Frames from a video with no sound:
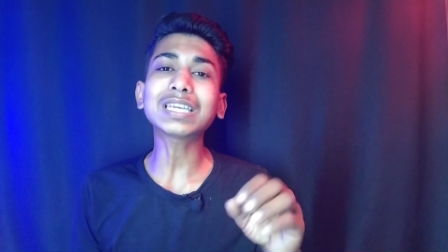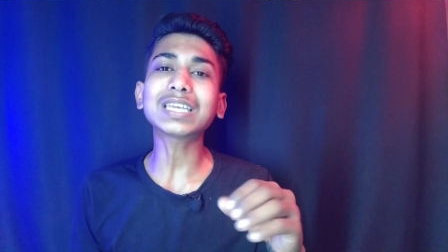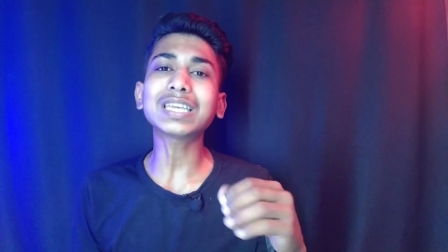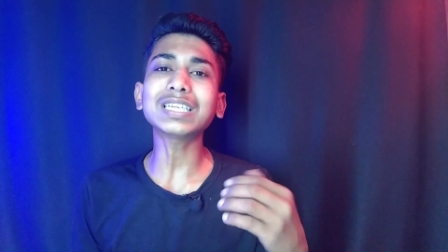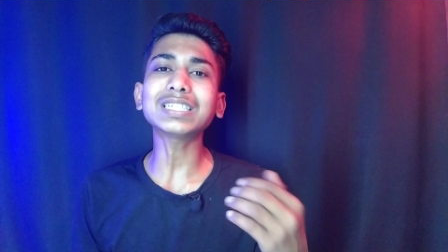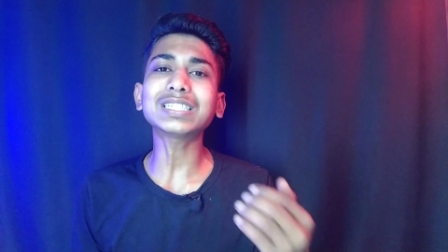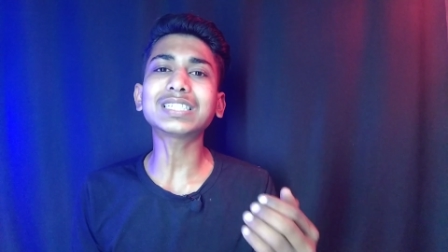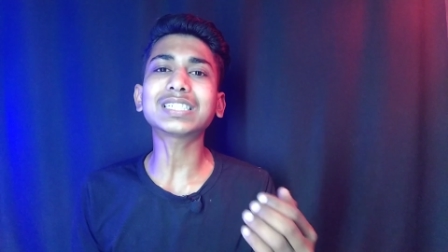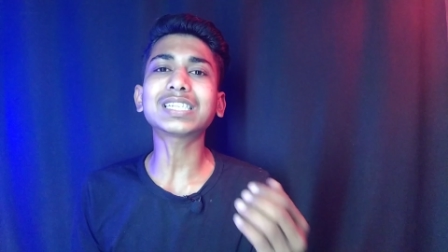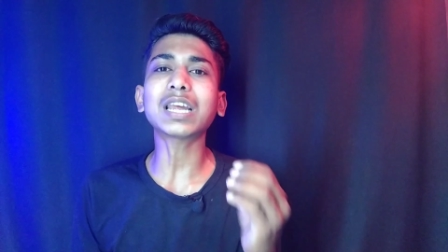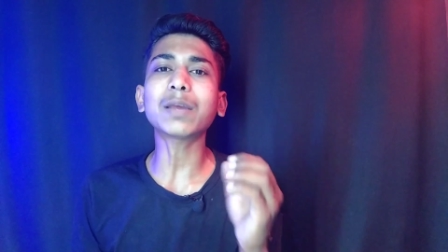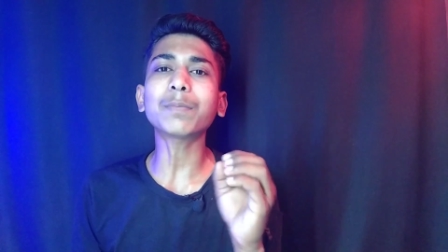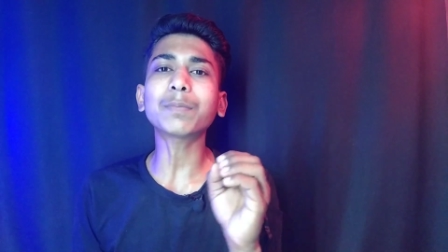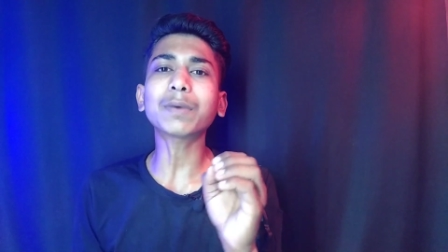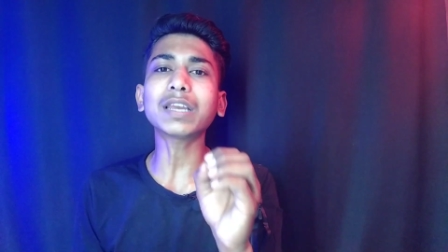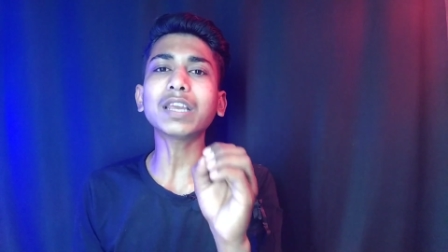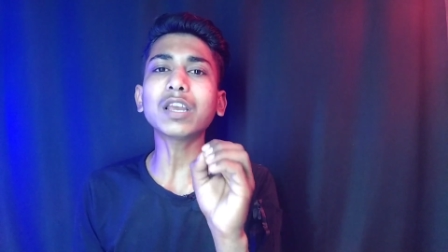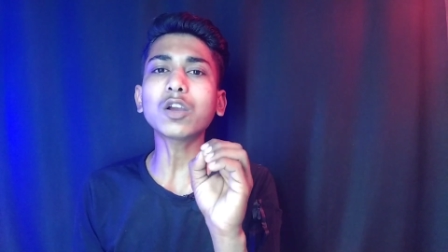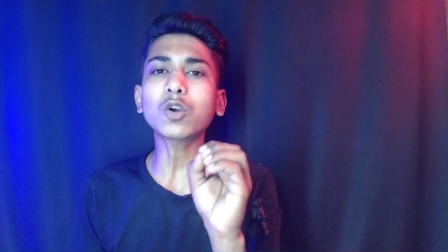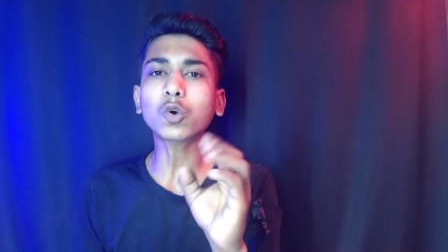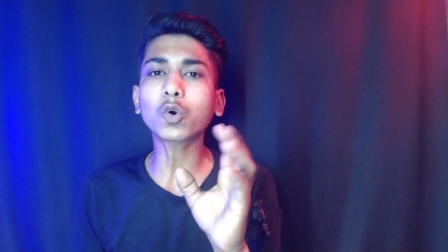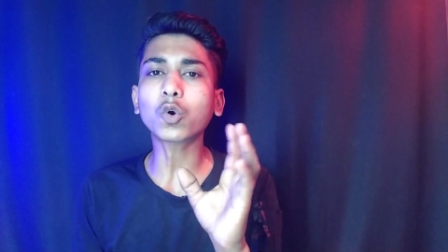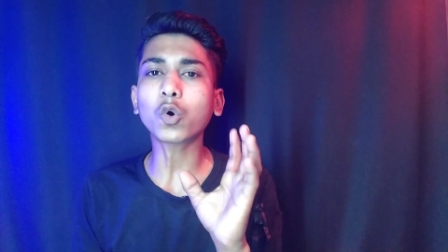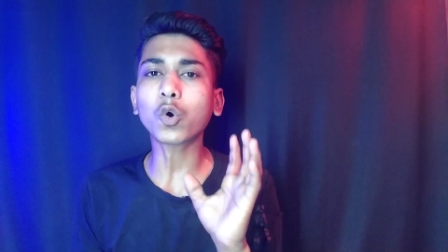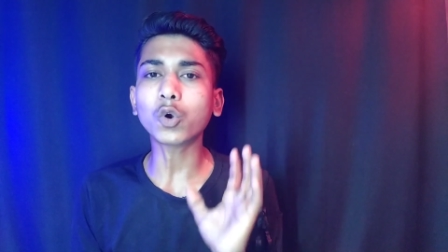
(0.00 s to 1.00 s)
किस टाइप का
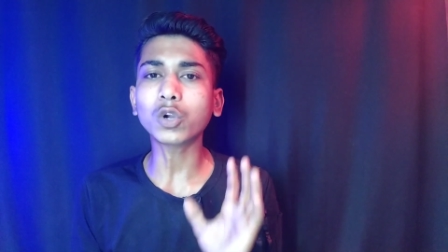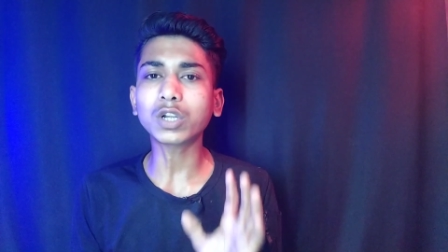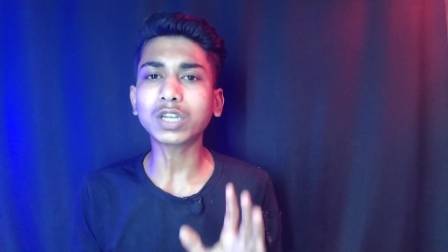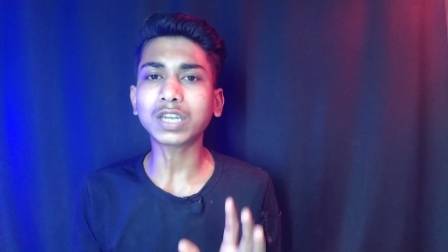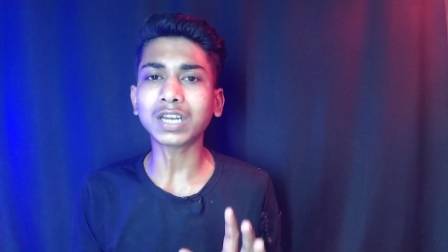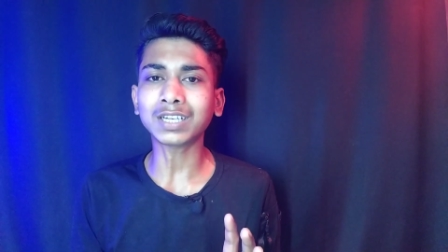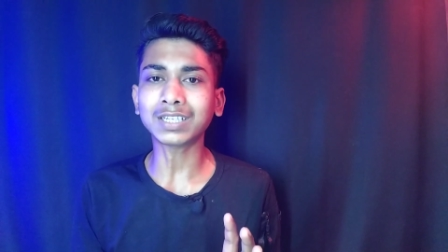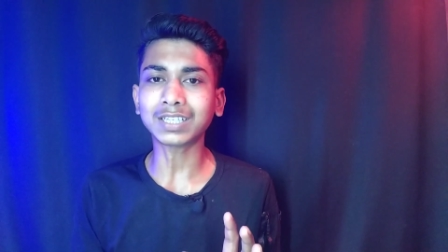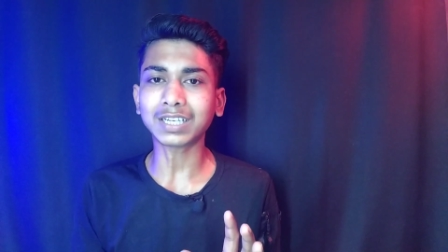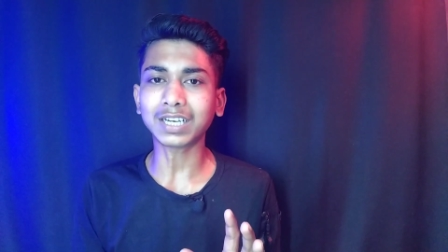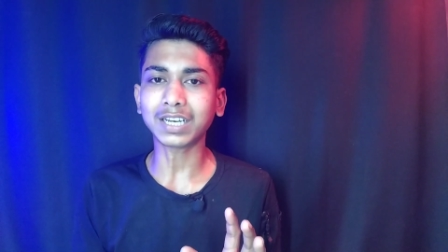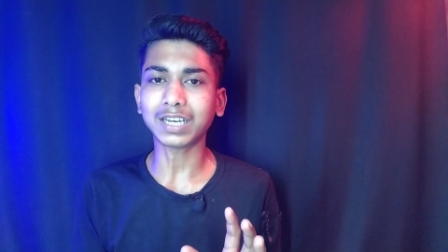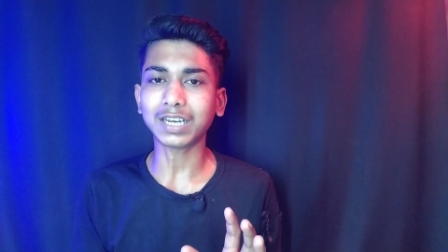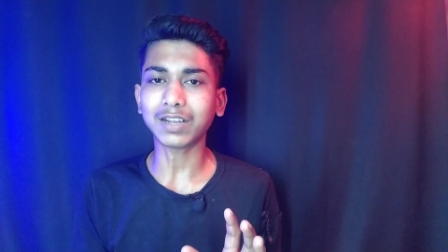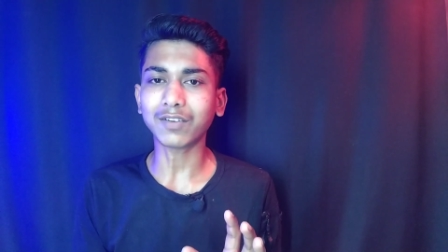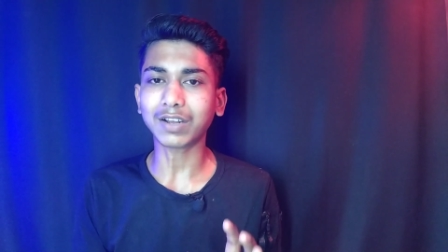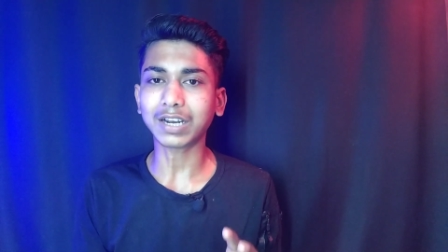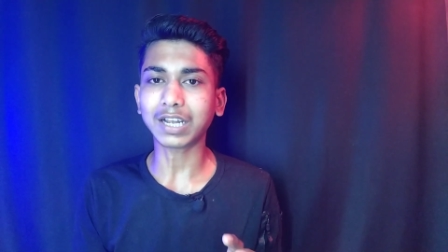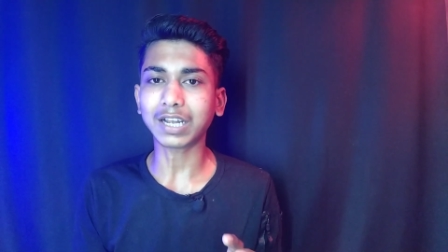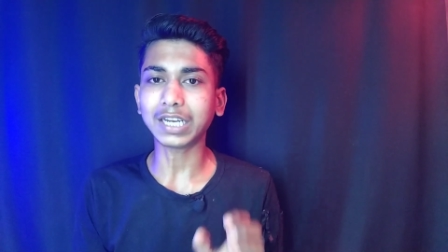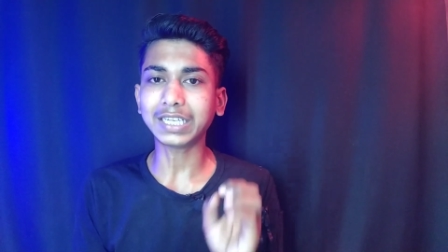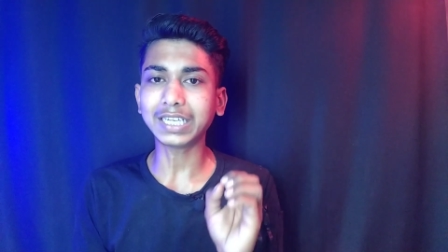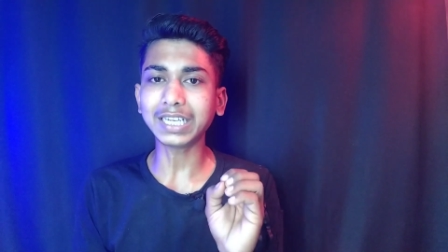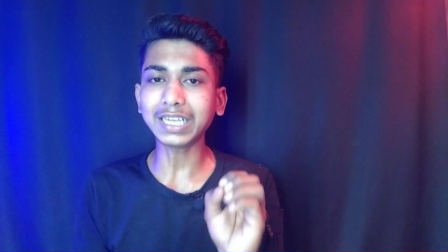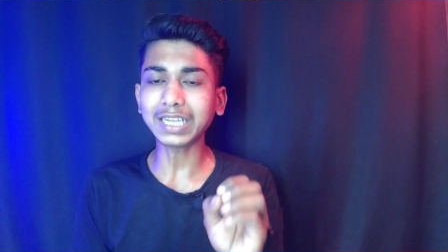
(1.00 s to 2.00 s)
ये कंटेंट रहने
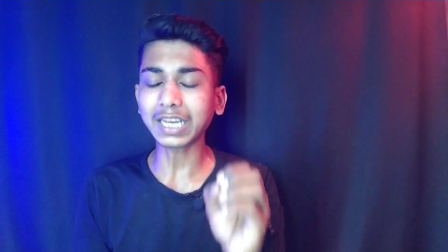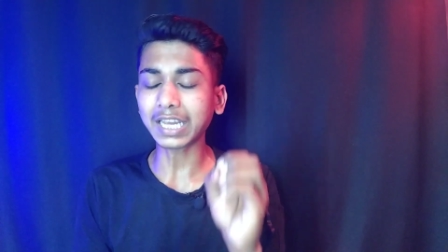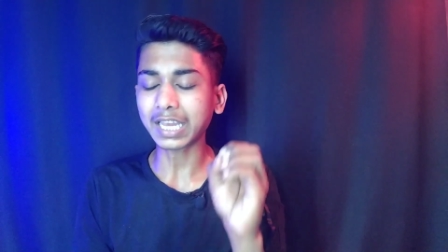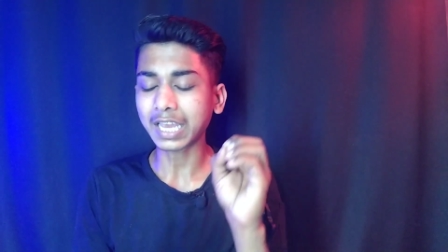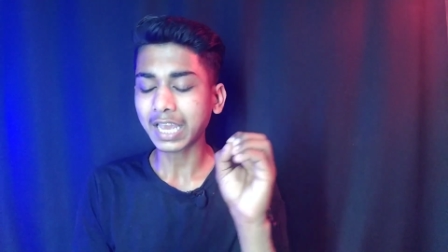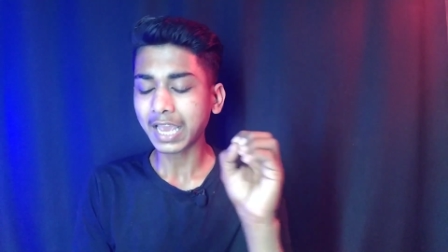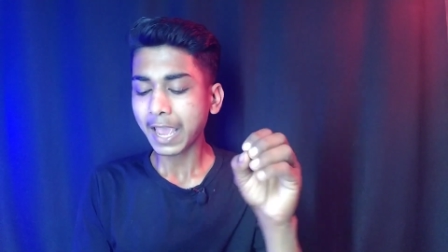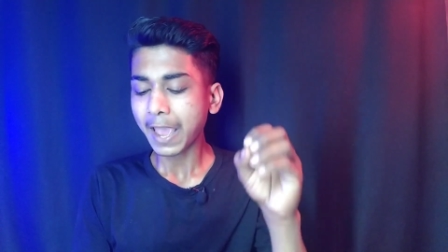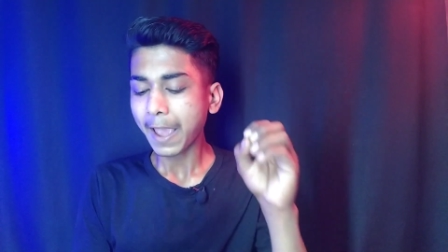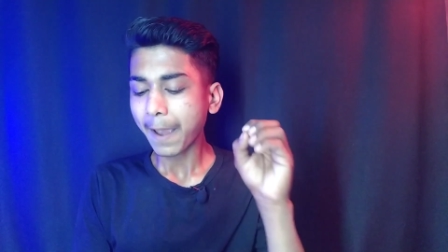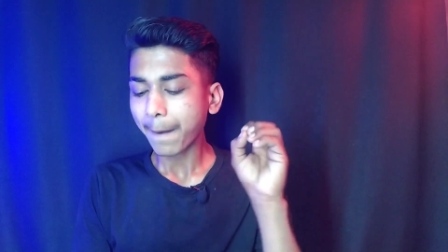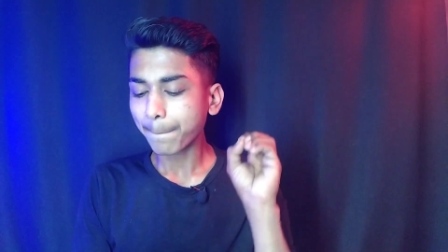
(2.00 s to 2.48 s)
वाला है ठीक है